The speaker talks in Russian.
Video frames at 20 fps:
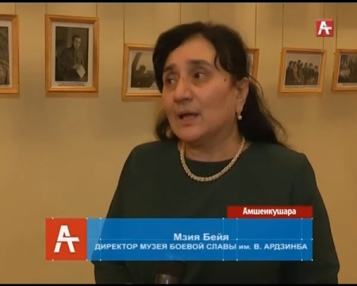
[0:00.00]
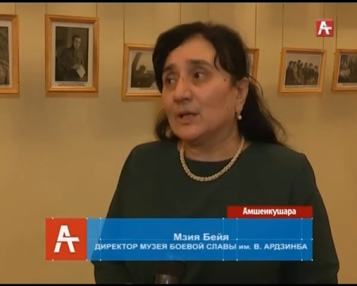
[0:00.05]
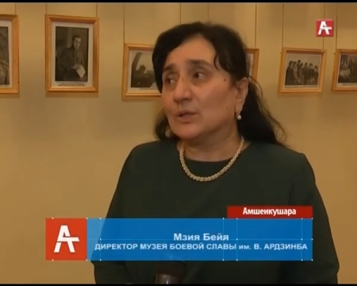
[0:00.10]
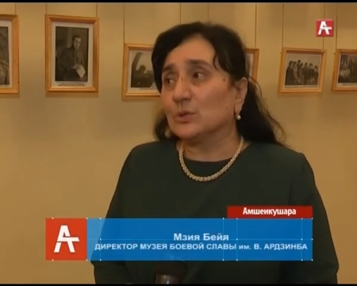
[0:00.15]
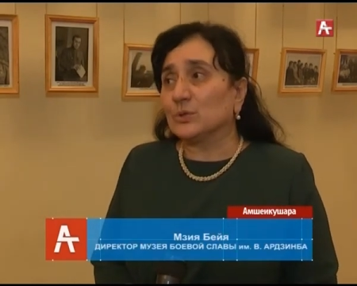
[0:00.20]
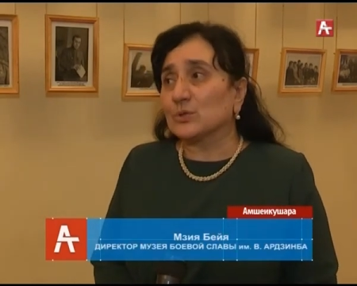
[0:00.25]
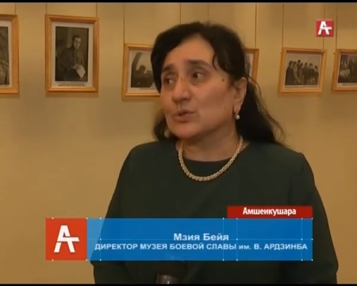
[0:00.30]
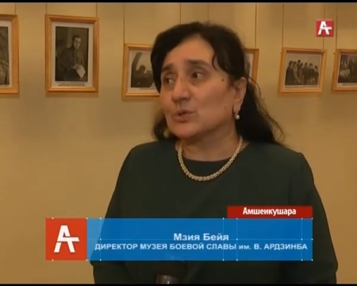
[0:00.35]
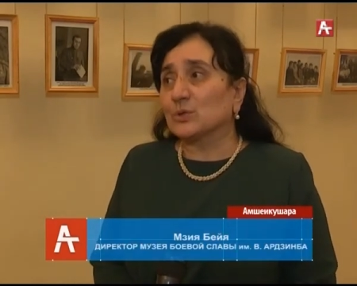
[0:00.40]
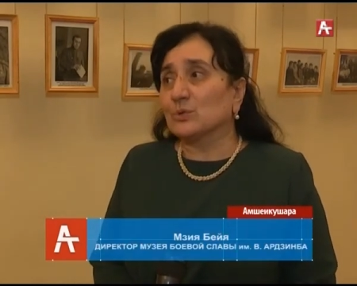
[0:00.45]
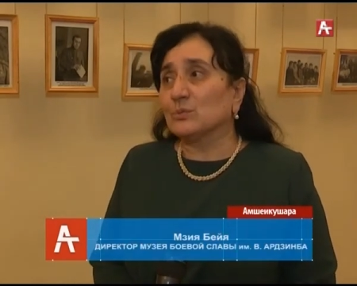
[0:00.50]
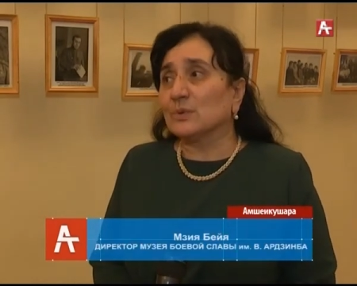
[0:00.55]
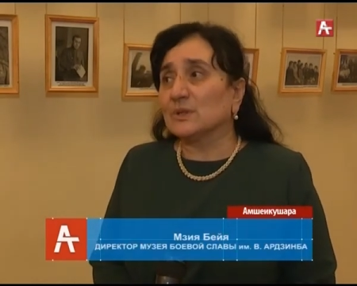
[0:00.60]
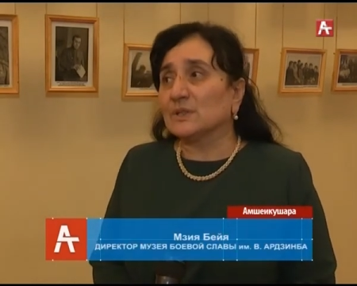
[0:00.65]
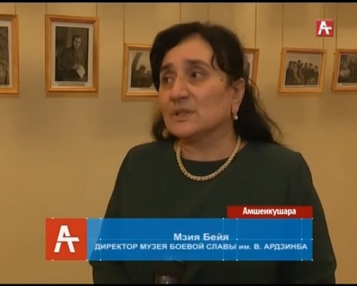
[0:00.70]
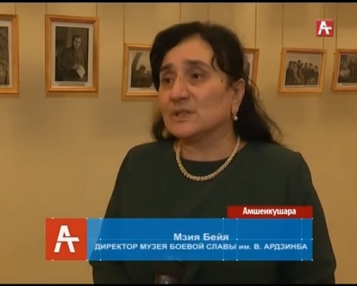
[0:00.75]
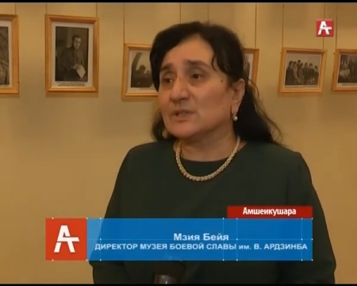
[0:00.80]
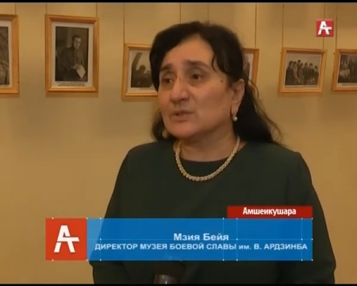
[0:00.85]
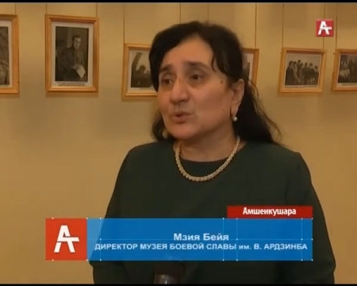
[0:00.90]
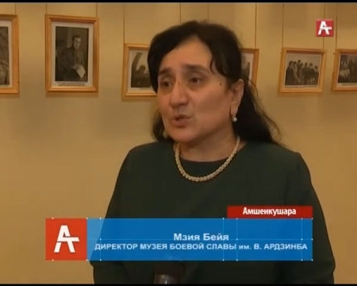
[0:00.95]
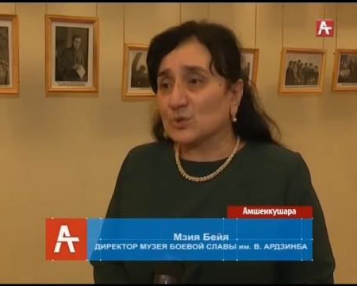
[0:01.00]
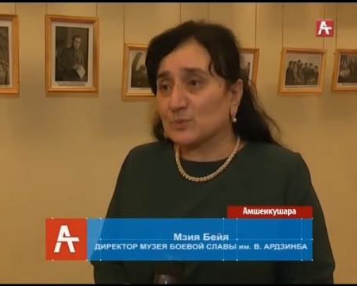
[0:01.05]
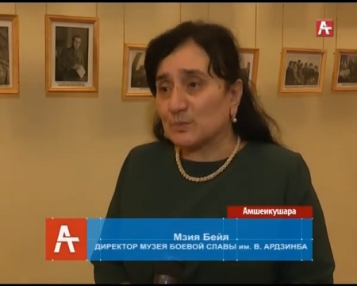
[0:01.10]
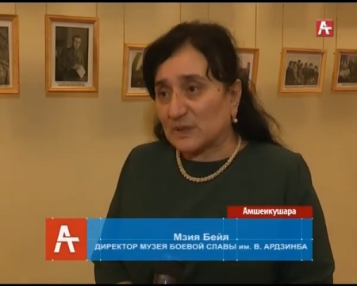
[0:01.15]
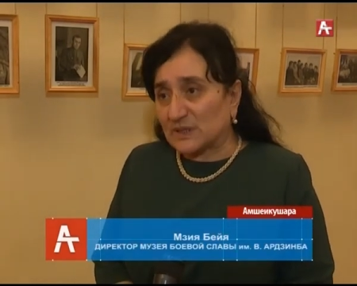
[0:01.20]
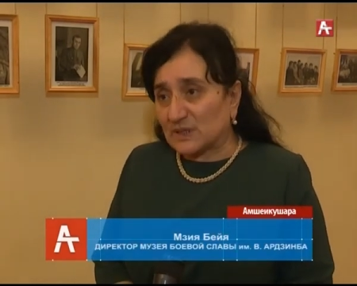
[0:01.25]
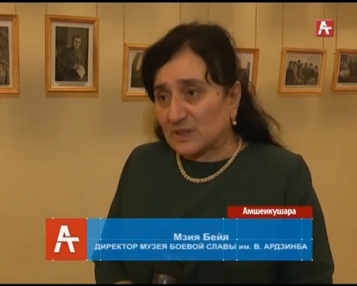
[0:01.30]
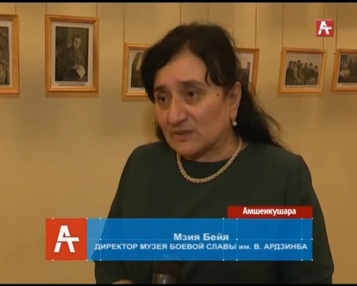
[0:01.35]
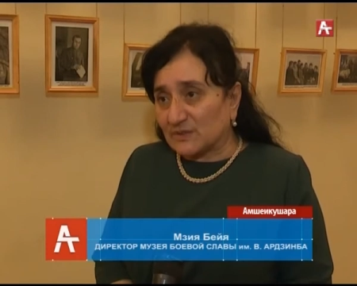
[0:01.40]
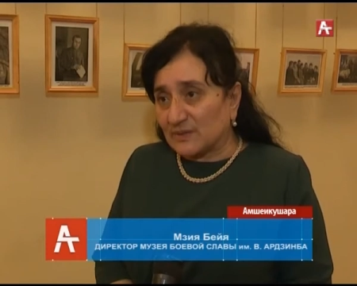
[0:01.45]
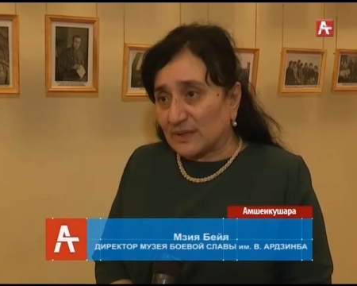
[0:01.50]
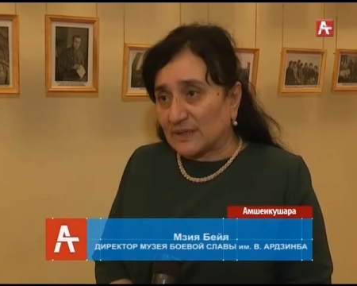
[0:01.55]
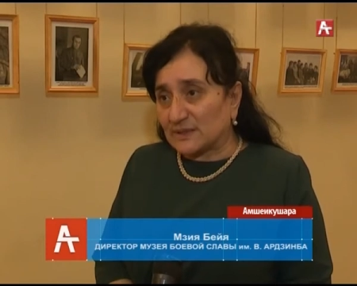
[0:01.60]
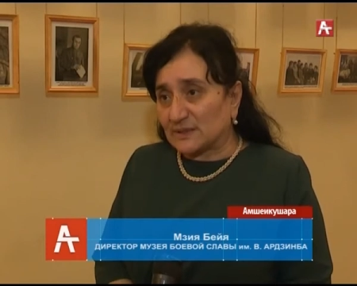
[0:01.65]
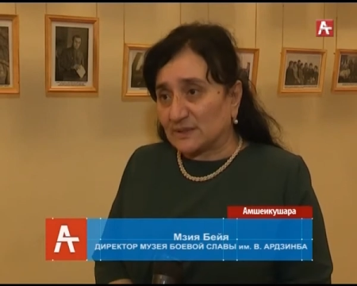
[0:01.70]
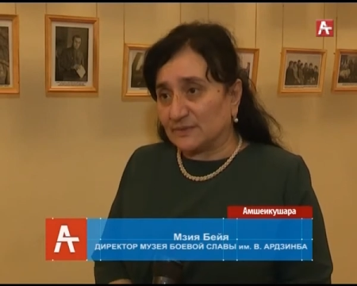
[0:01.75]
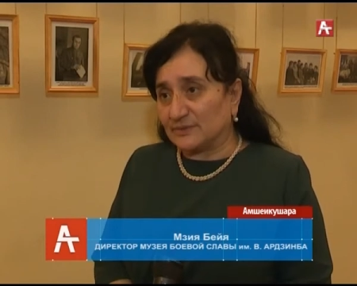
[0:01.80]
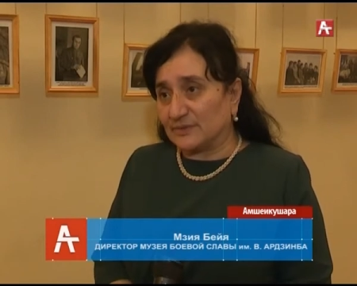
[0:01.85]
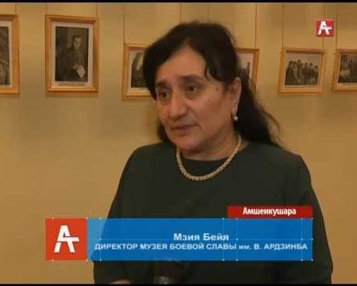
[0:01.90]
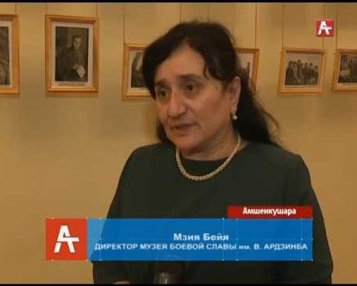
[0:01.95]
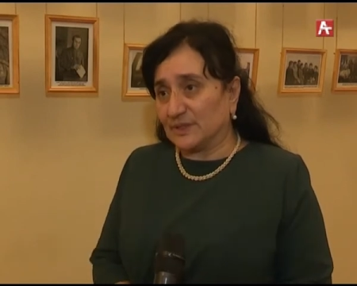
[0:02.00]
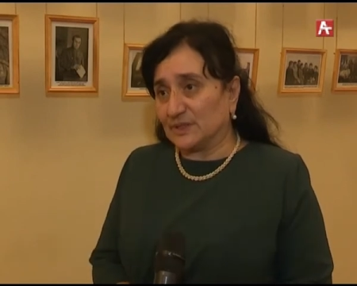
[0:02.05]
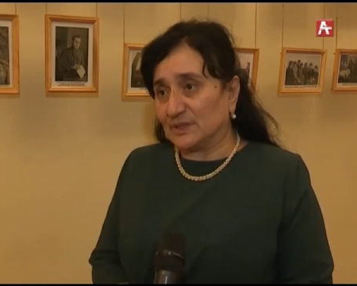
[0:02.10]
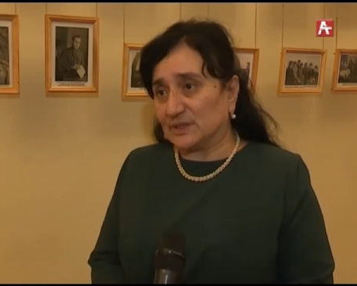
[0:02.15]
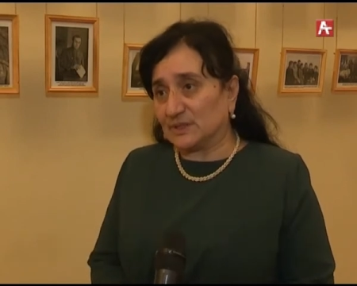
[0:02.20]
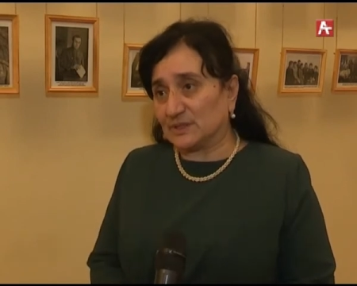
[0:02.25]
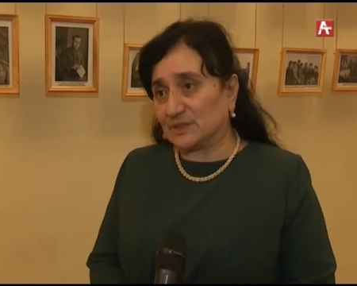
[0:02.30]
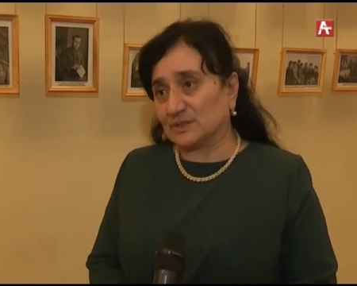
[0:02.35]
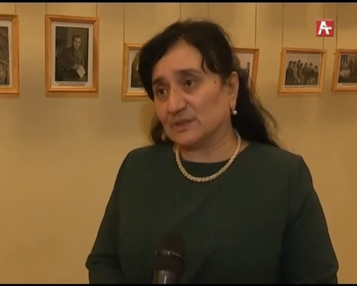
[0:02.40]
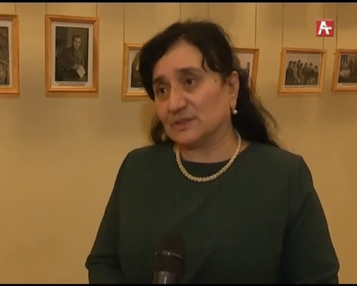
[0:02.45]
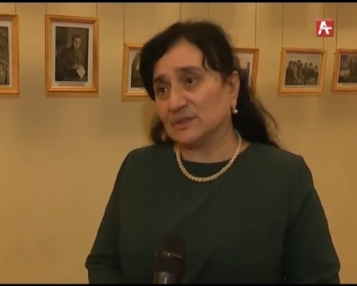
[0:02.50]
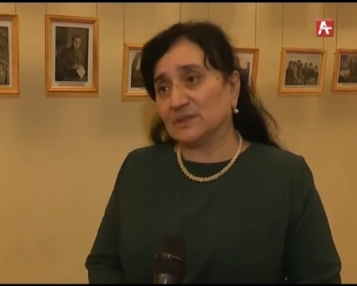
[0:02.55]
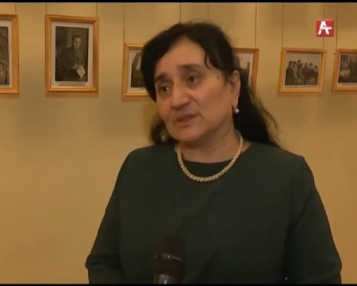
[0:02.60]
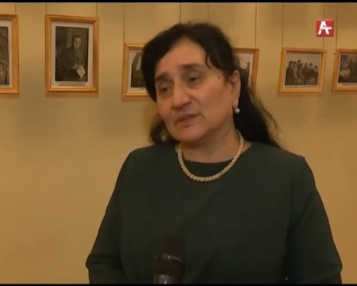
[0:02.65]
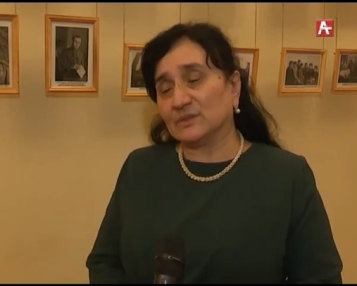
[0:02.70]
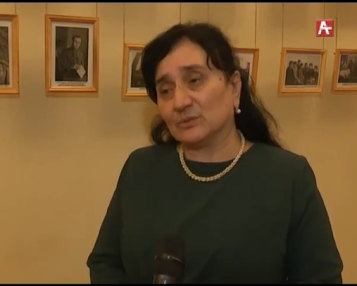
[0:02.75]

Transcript: то, что молодежь подхватывает э,